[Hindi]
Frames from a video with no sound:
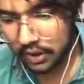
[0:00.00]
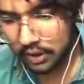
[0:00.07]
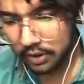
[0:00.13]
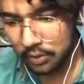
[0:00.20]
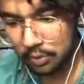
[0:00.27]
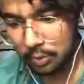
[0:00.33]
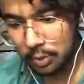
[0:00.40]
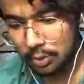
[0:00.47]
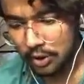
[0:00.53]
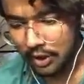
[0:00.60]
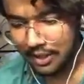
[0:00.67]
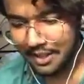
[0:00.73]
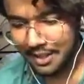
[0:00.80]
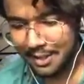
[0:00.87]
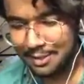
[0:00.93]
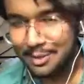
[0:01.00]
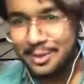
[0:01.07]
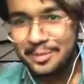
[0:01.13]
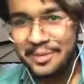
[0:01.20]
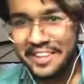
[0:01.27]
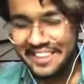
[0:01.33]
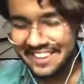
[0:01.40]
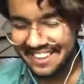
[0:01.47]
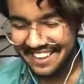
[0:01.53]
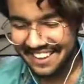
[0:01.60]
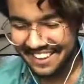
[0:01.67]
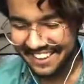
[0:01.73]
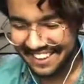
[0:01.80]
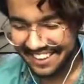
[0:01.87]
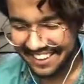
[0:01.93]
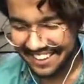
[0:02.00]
ये लड़कियों पे उछल रहा है लोलो पैथी